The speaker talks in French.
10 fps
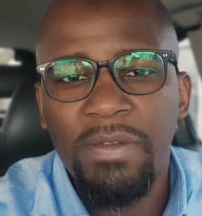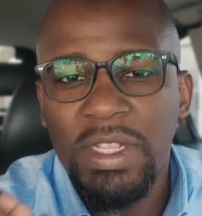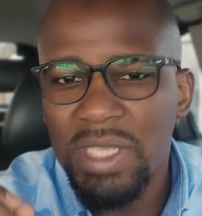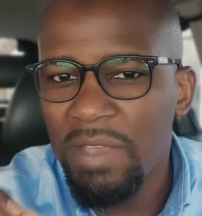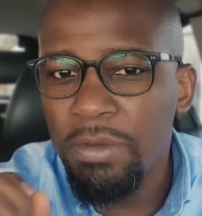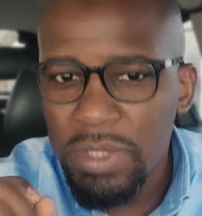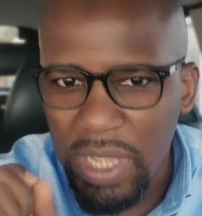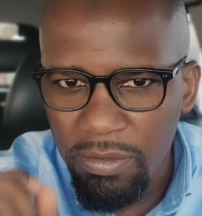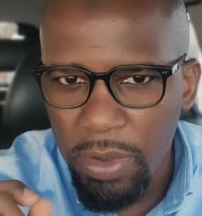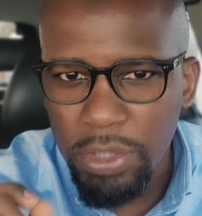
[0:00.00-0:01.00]
En fait, ce qu'il faut
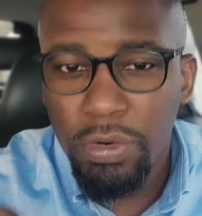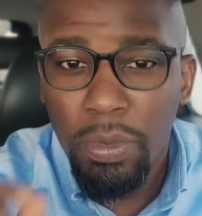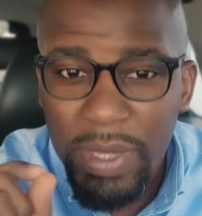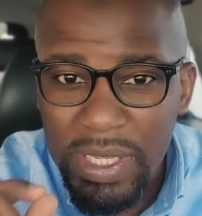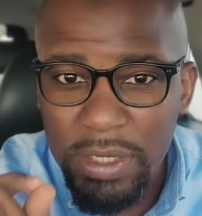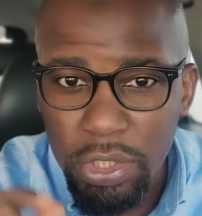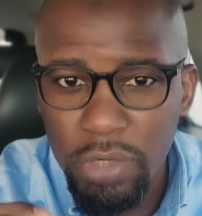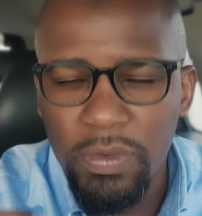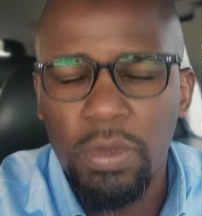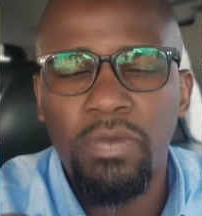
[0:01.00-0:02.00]
savoir, le message que
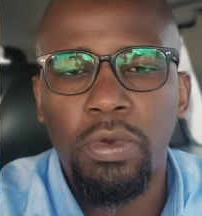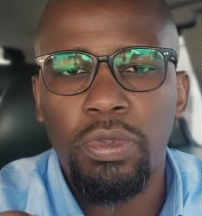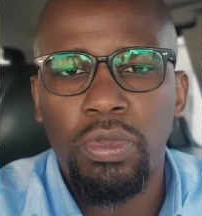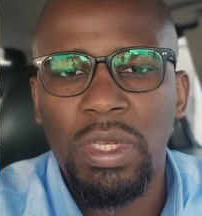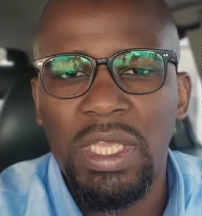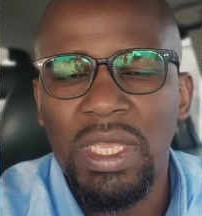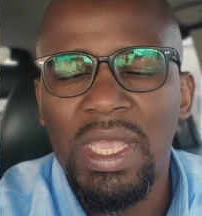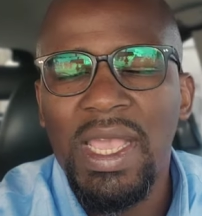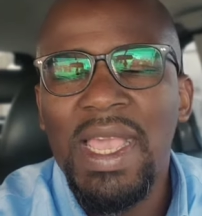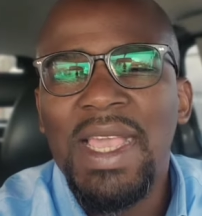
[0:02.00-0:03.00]
je veux que vous reteniez,
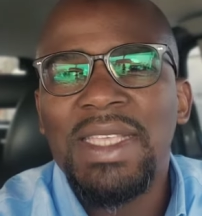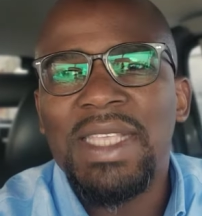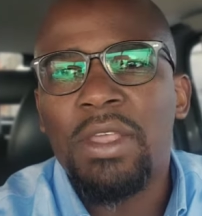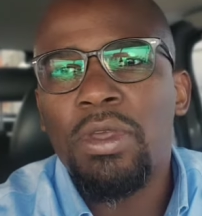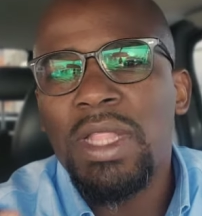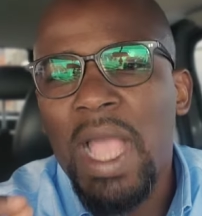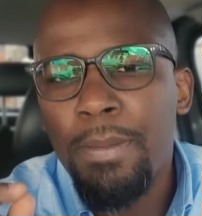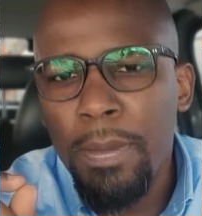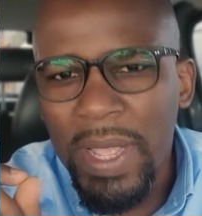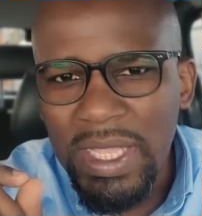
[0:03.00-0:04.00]
c'est que dans à
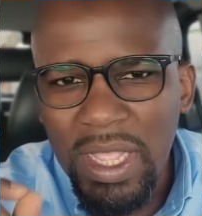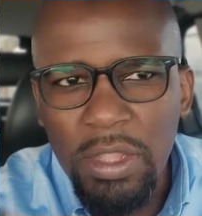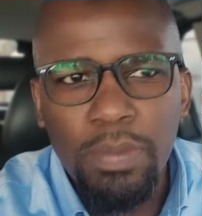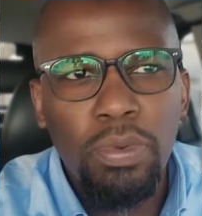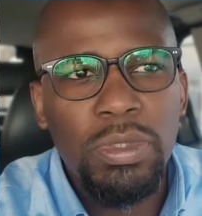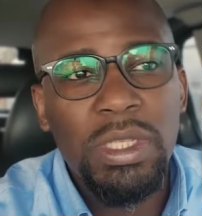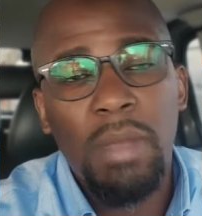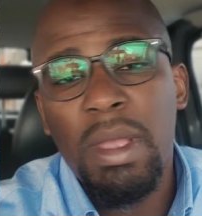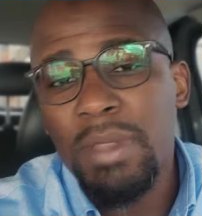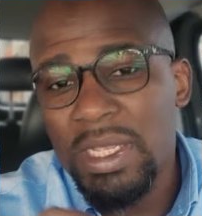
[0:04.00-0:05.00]
peu près
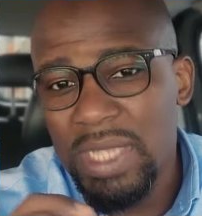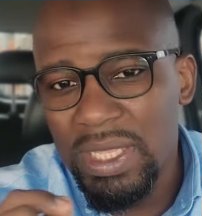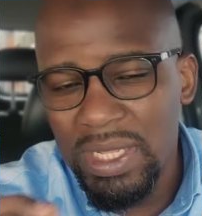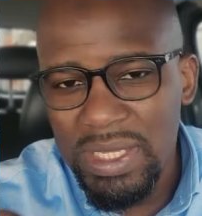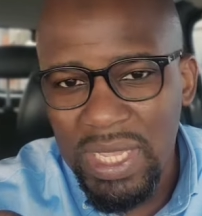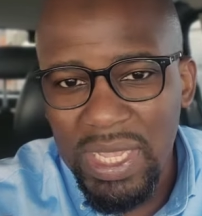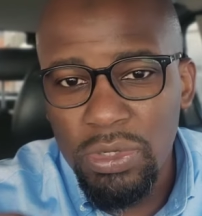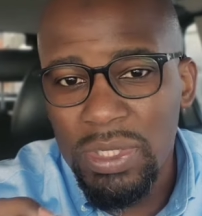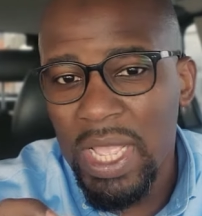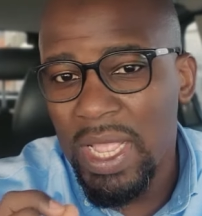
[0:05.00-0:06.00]
30%, même dans certaines séries
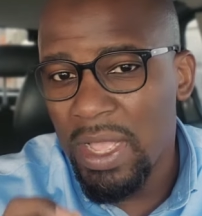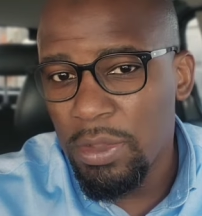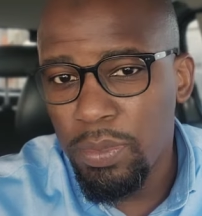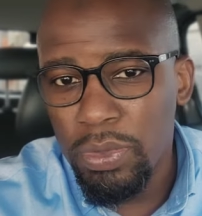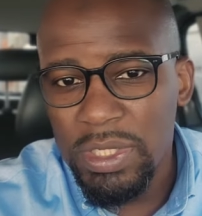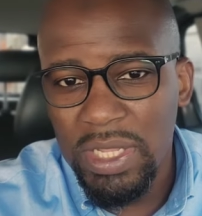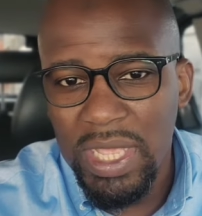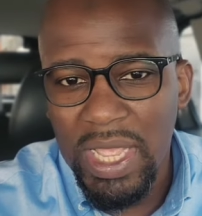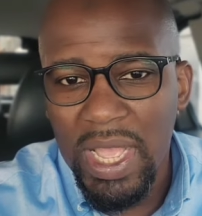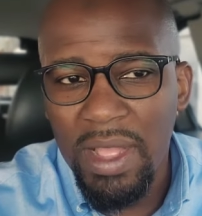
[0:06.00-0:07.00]
jusqu'à 40%
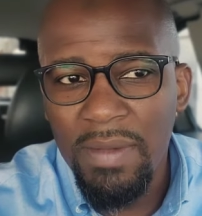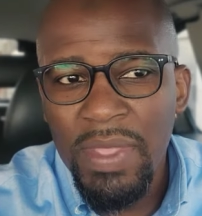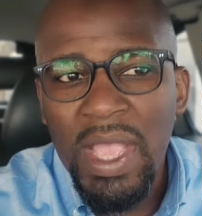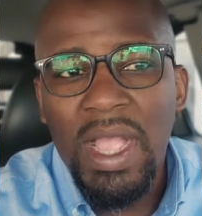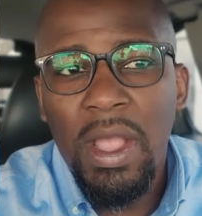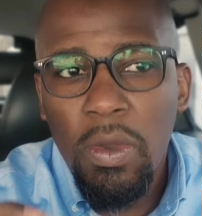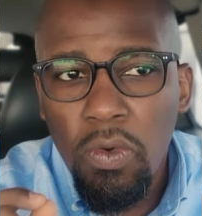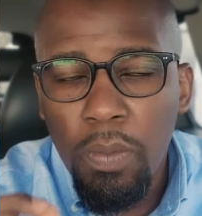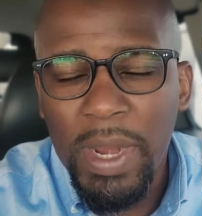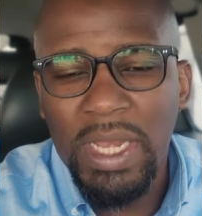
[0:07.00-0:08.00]
des cas, quand un
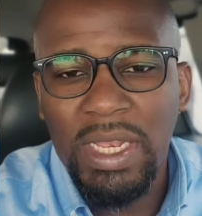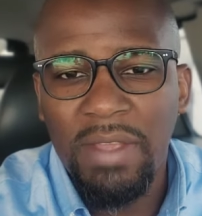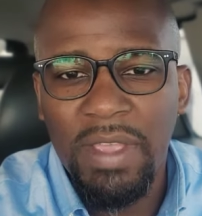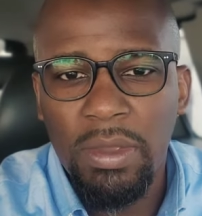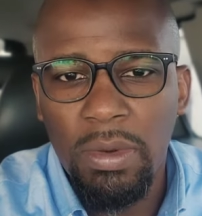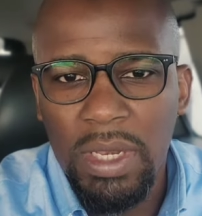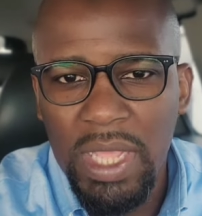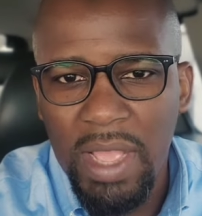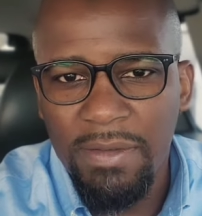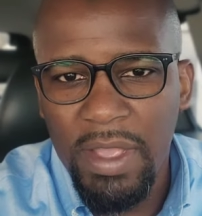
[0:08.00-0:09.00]
couple a des
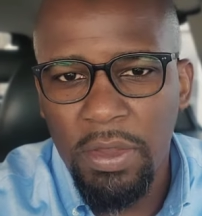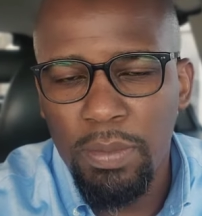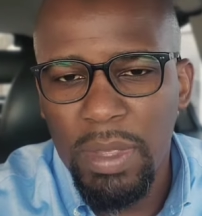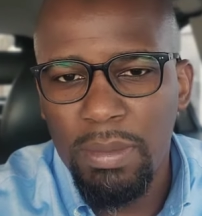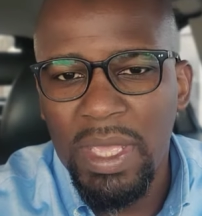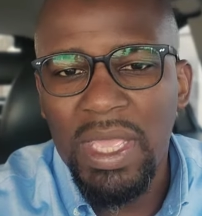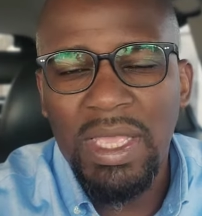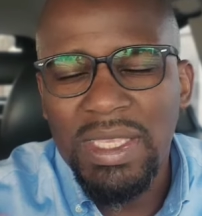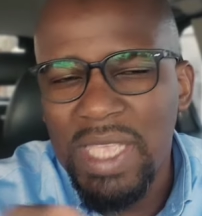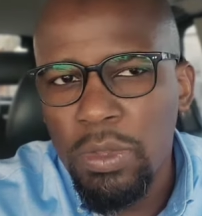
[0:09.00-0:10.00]
difficultés à faire un bébé,
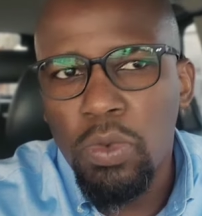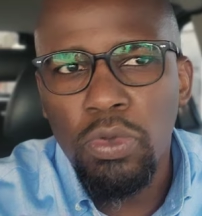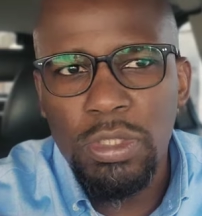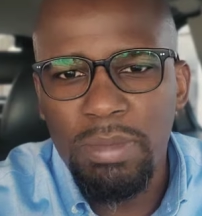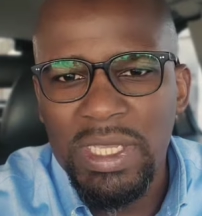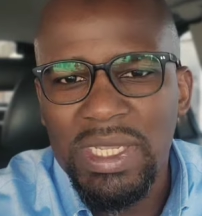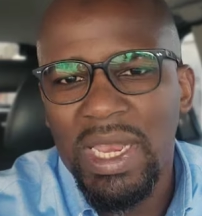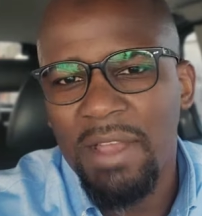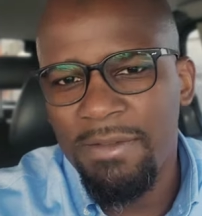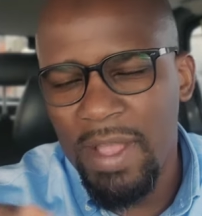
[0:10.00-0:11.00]
c'est une cause mixte.
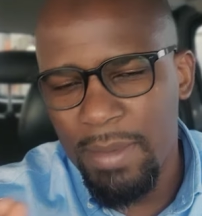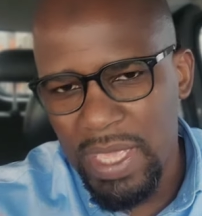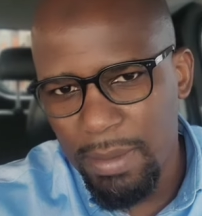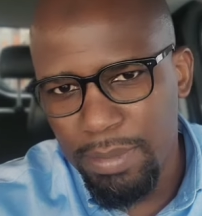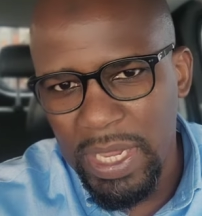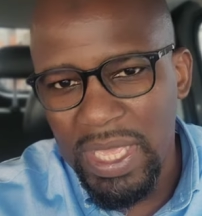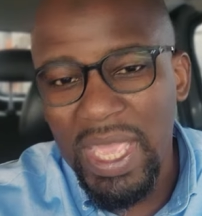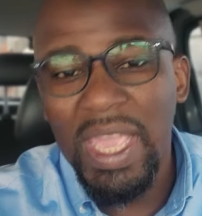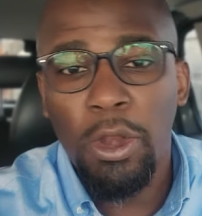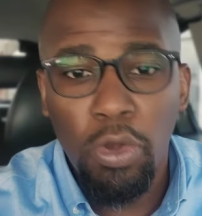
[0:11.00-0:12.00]
La femme est
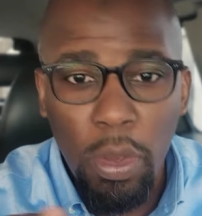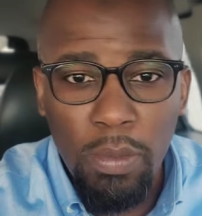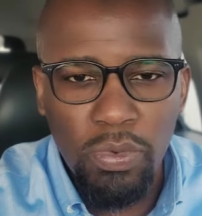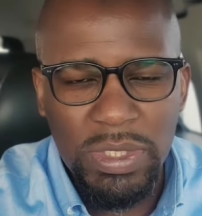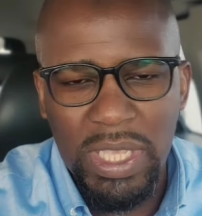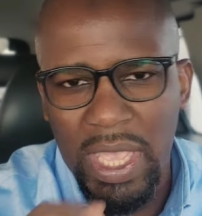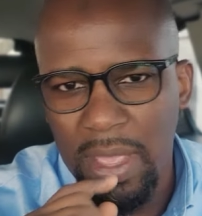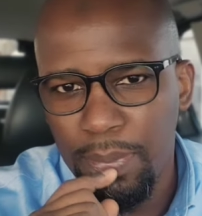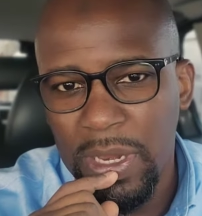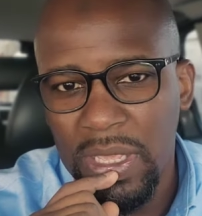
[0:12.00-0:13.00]
impliquée et l'homme aussi
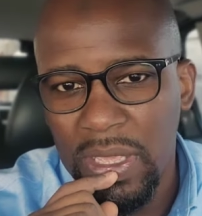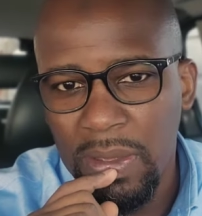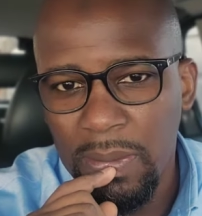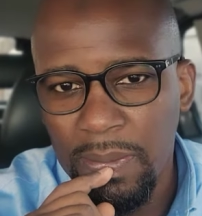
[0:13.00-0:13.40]
est impliqué.